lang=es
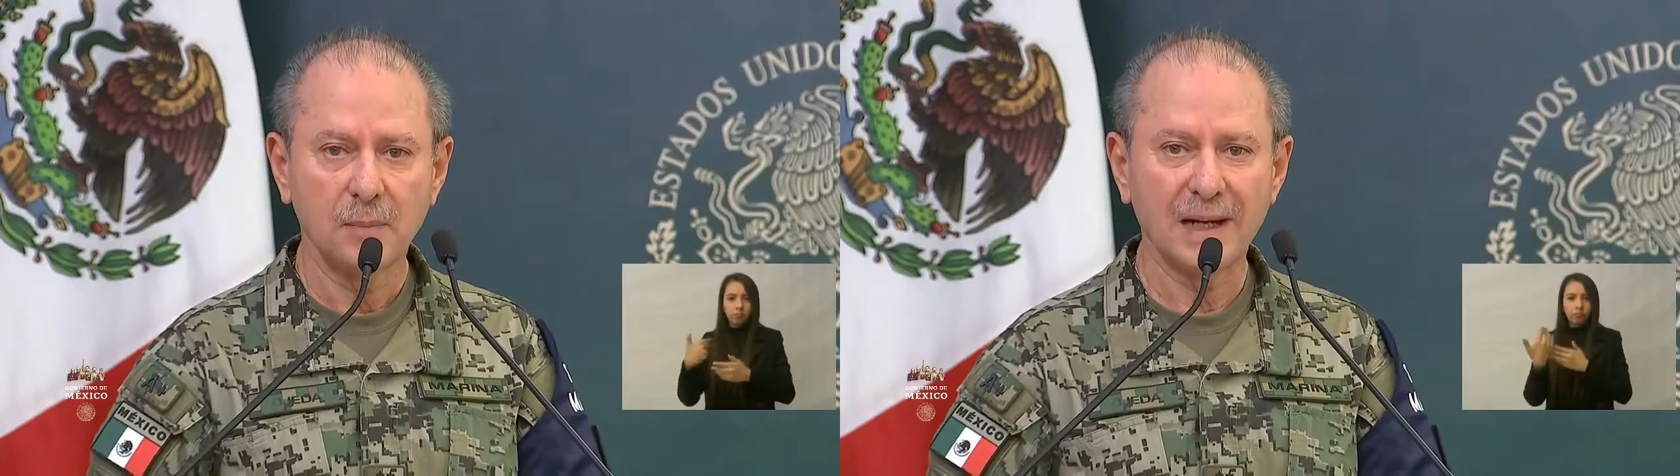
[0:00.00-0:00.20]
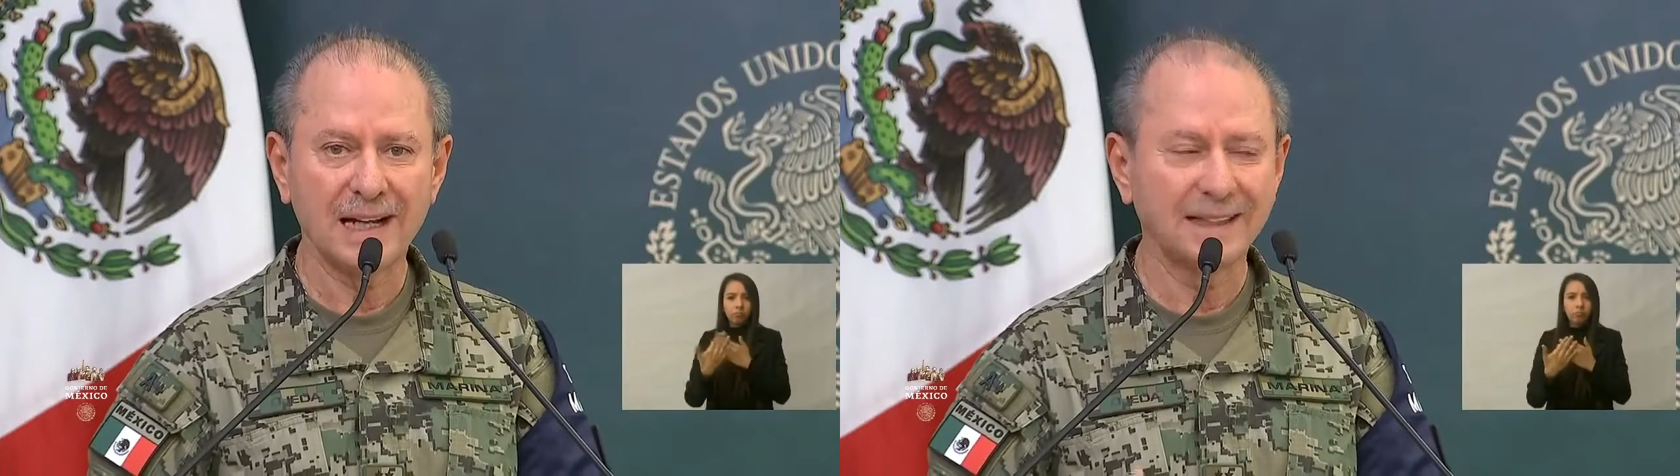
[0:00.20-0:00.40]

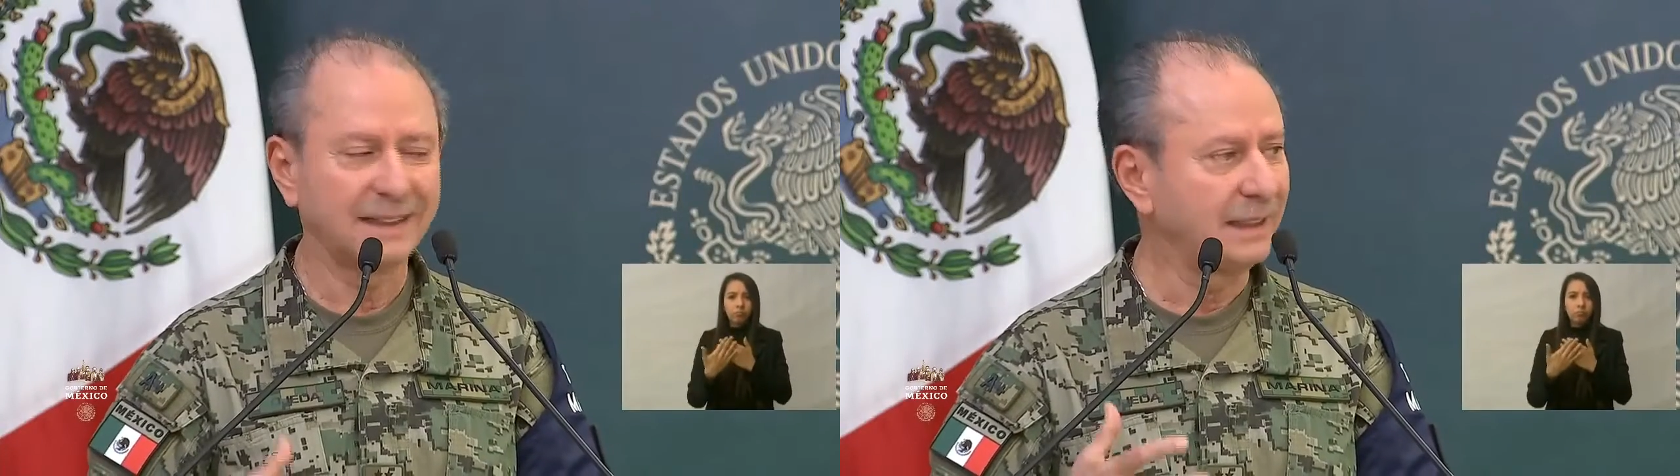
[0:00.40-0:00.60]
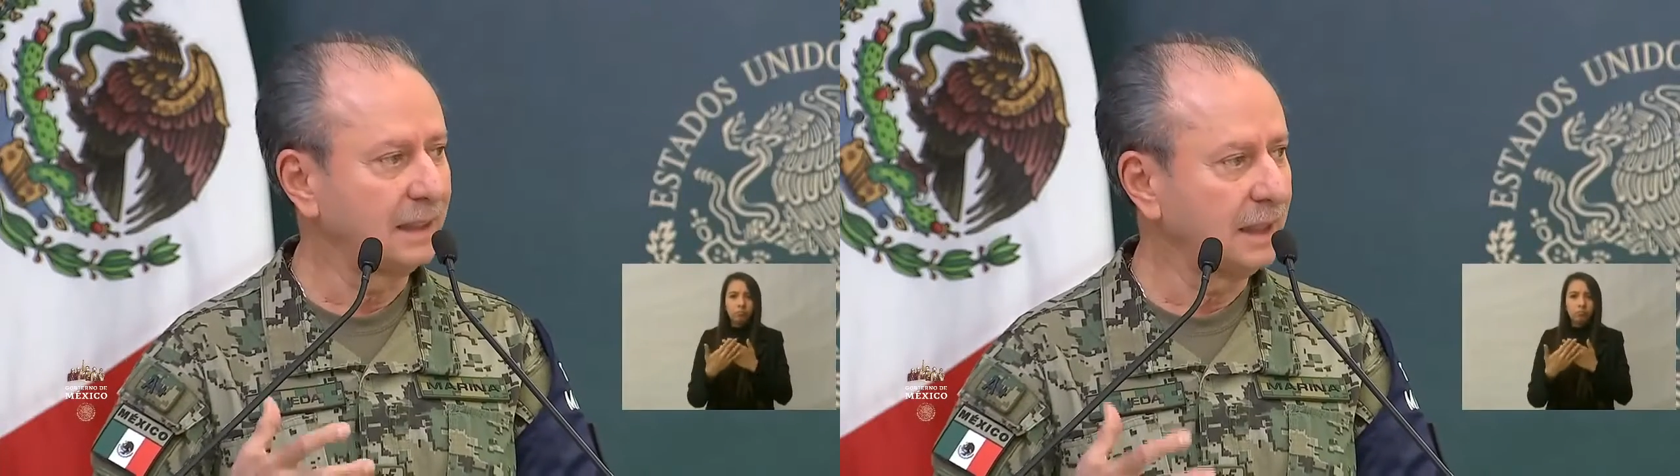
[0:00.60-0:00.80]
para
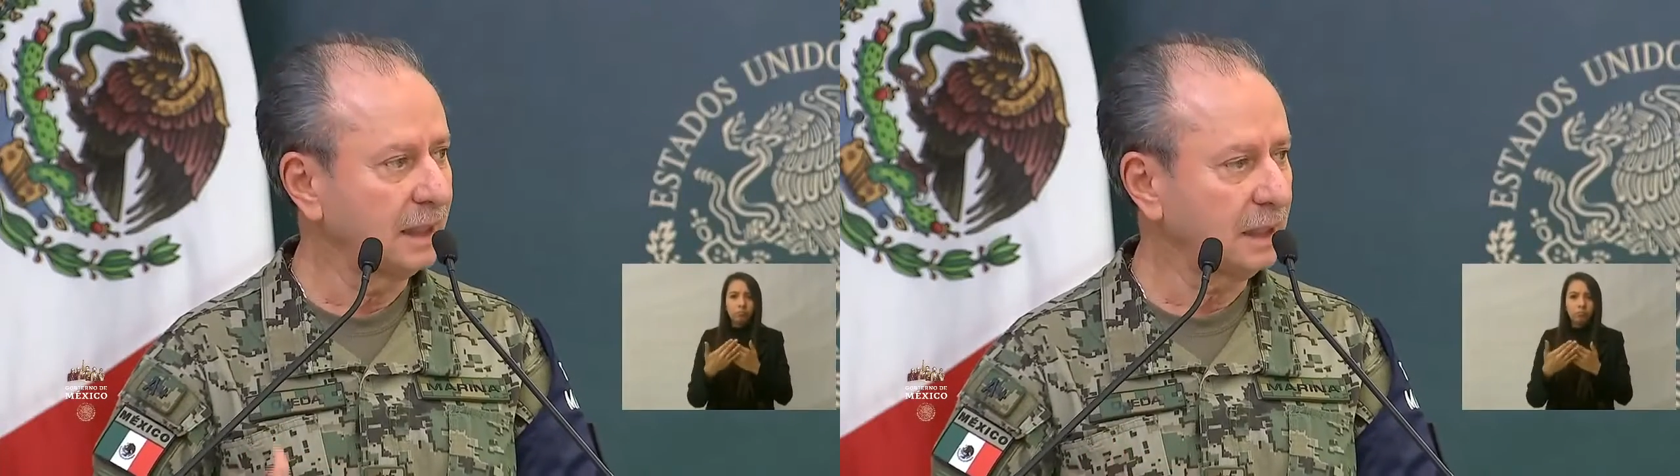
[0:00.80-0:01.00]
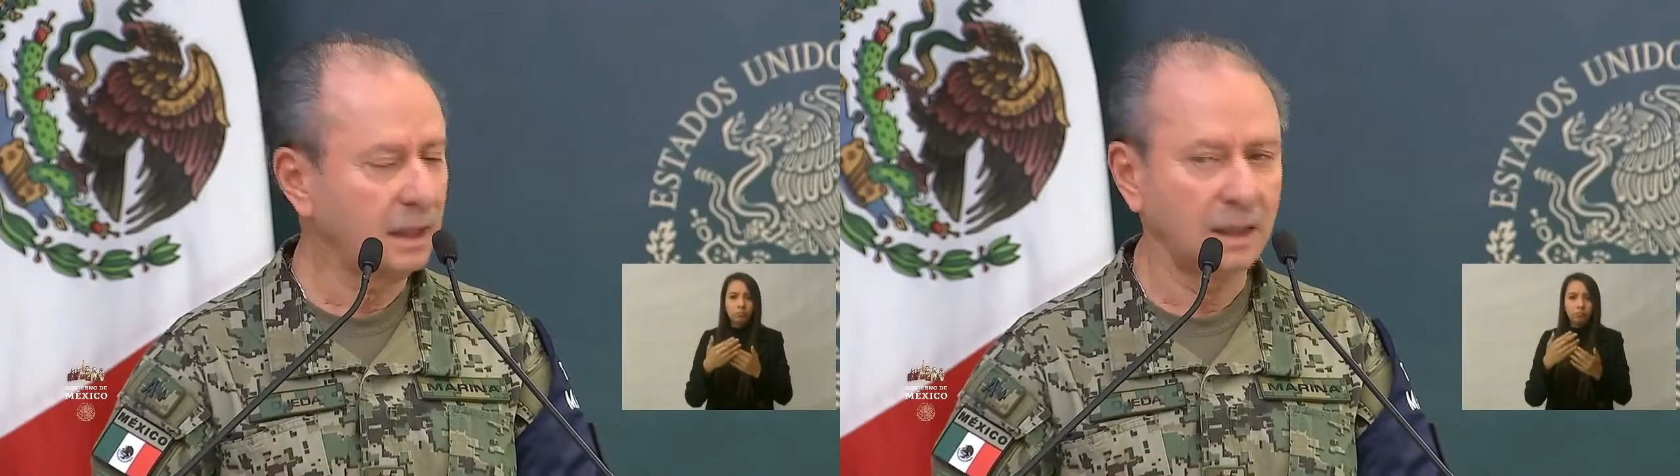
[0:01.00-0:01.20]

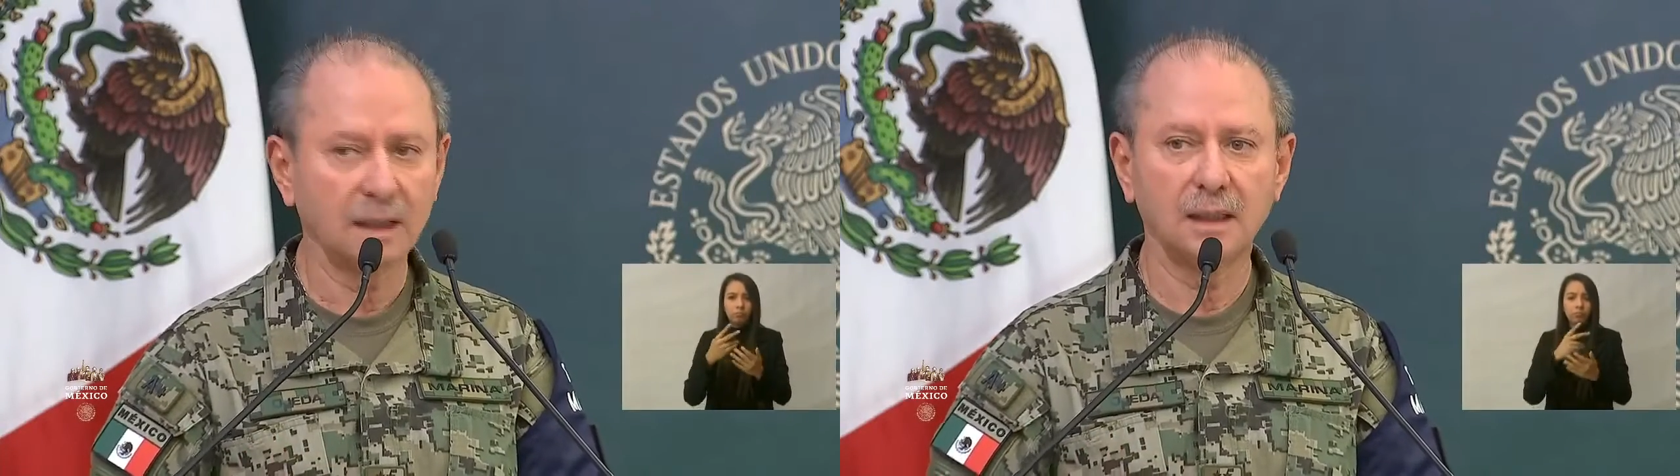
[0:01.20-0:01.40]
atender